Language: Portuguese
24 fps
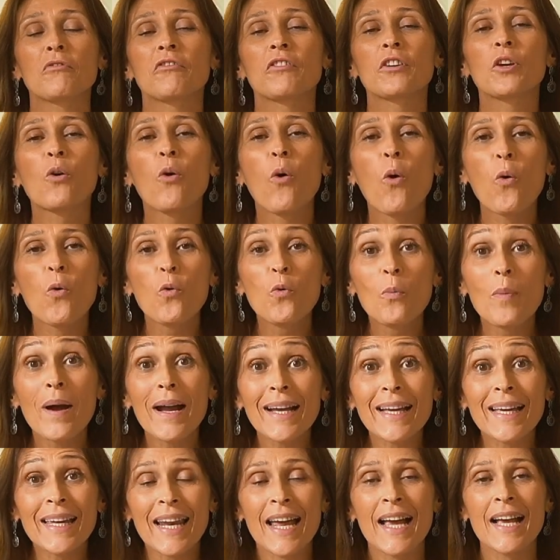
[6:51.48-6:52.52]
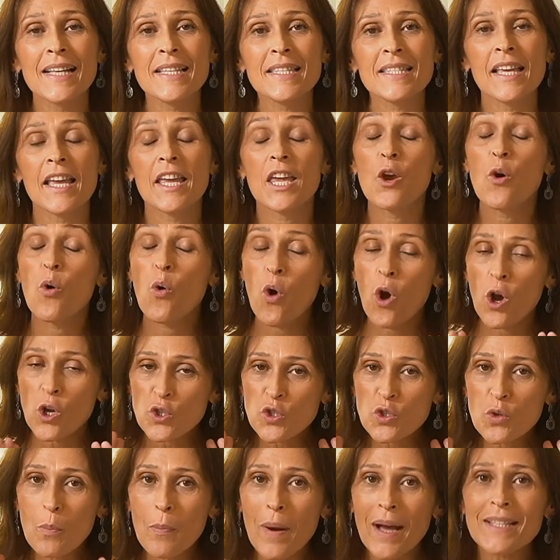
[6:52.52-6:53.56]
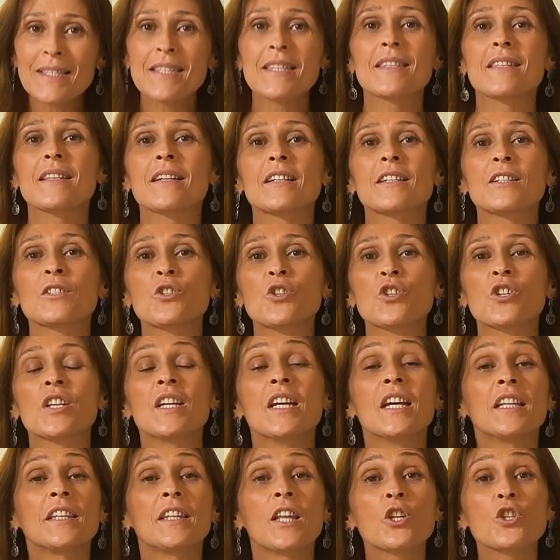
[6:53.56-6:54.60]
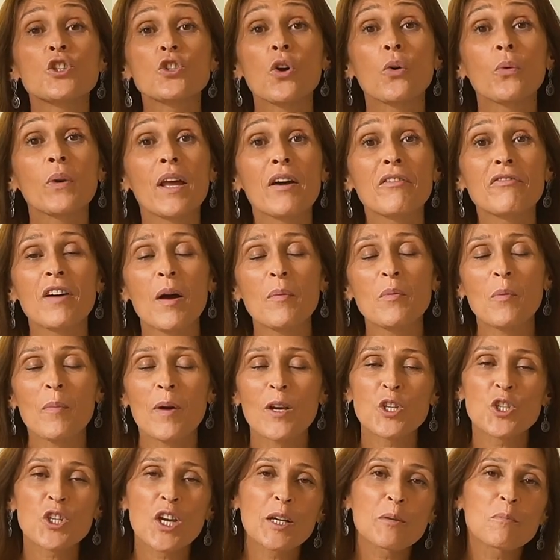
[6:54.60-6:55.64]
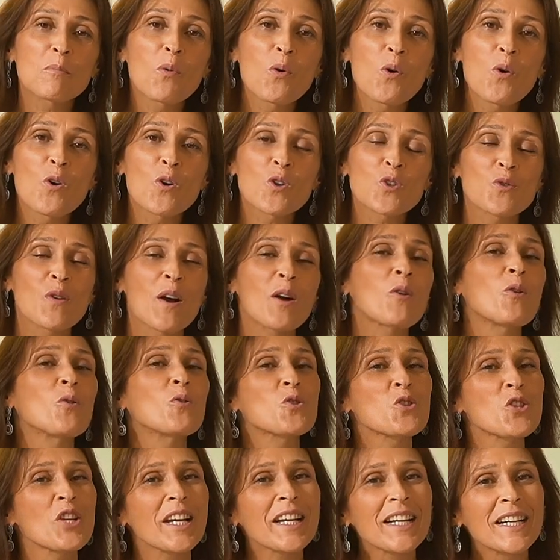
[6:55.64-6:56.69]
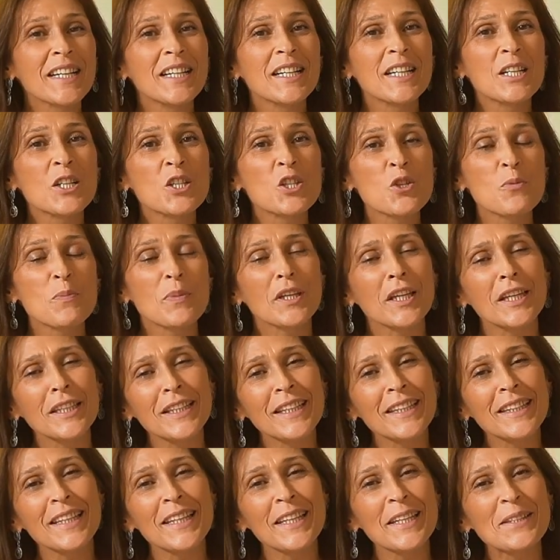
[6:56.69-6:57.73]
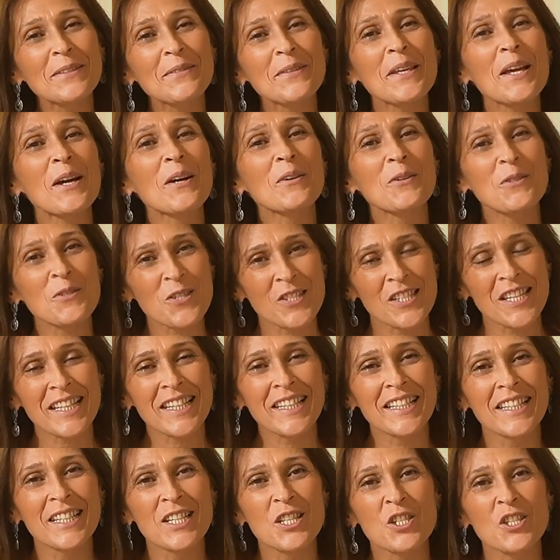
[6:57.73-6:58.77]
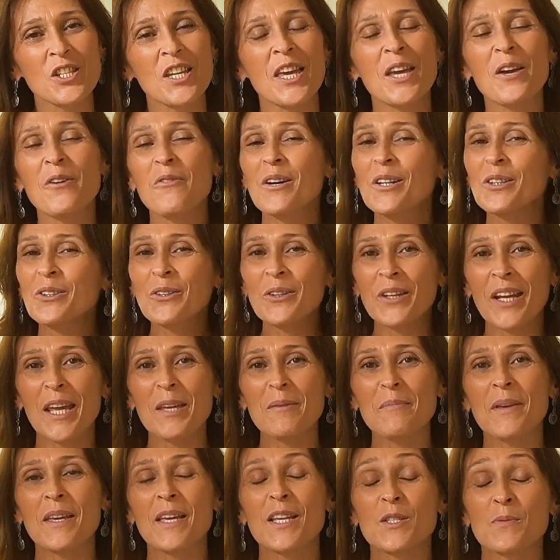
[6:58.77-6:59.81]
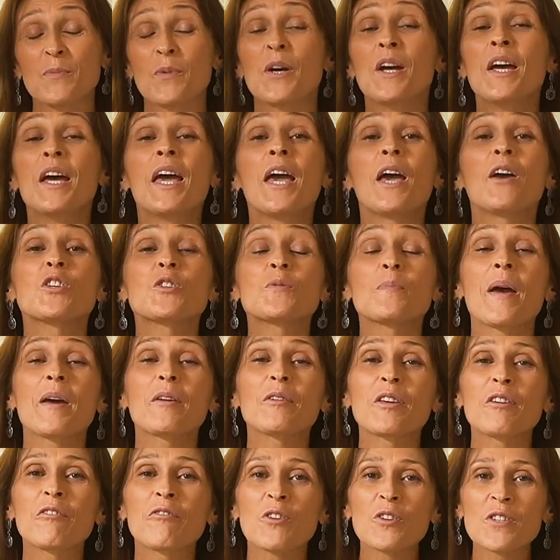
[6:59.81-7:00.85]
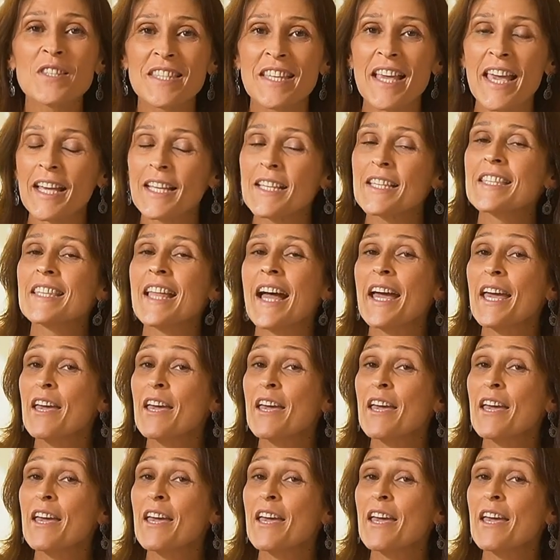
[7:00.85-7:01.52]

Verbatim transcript: ficou uma graça. Eu gosto bastante. Deixou o lavabo mais charmoso, aconchegante, pequenininho aconchegante. Eu adorei mesmo. Eu espero que você que está